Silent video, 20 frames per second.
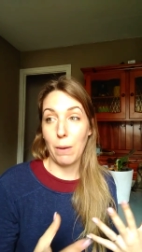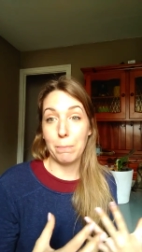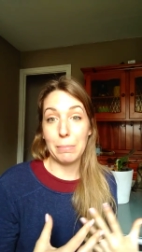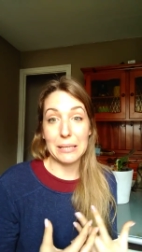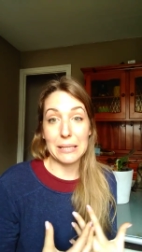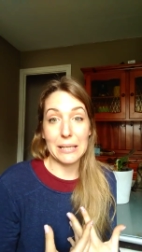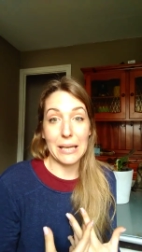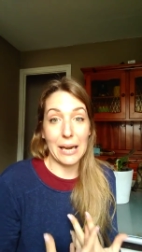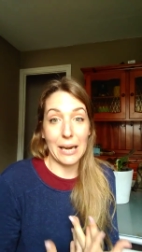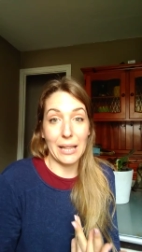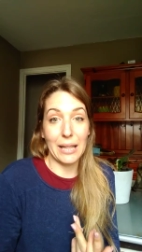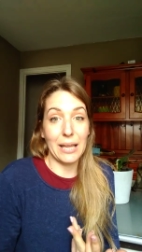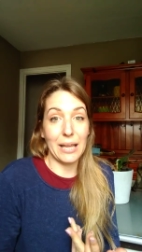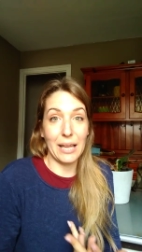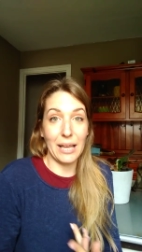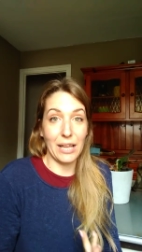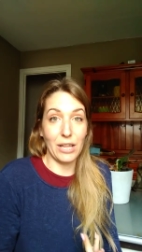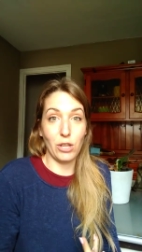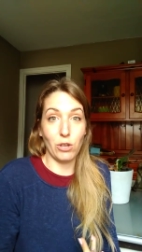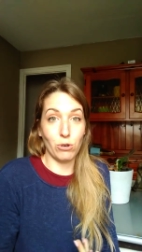a pesar de
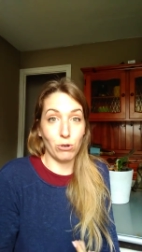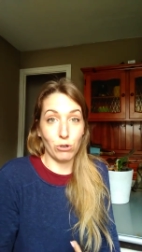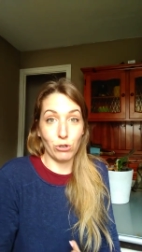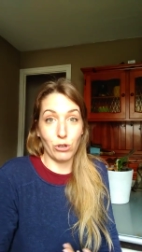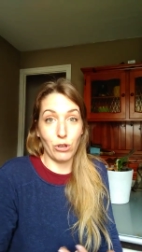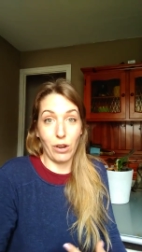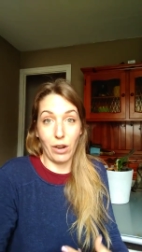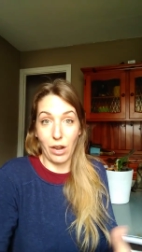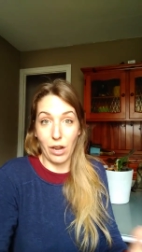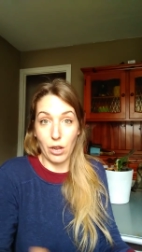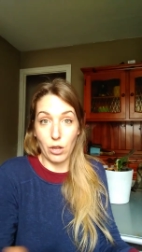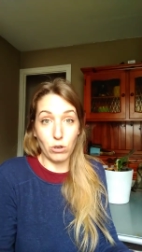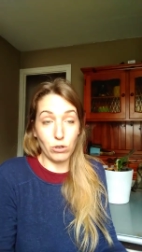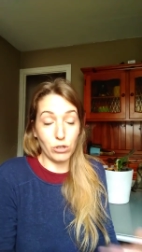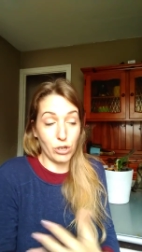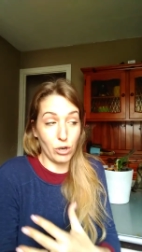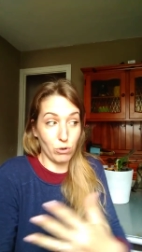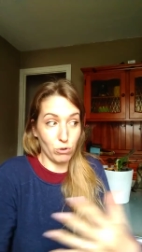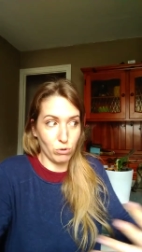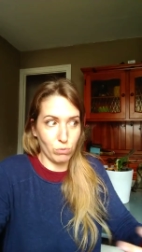que yo no soy
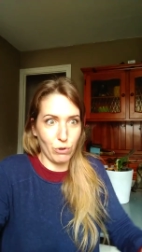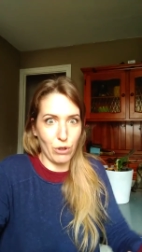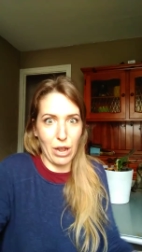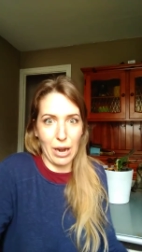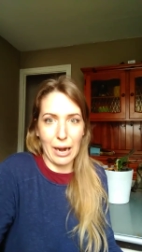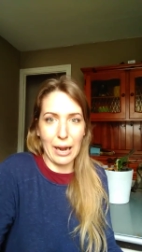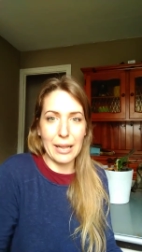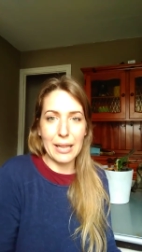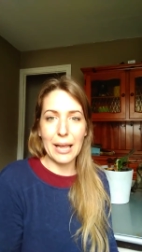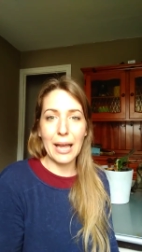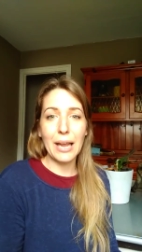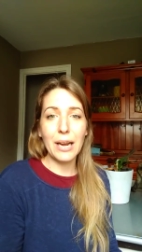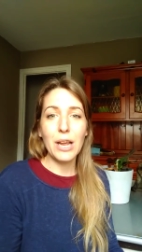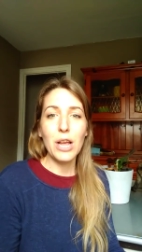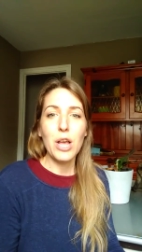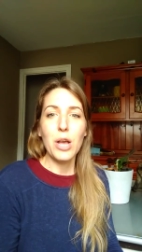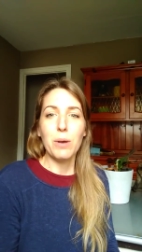religiosa, no os voy a engañar,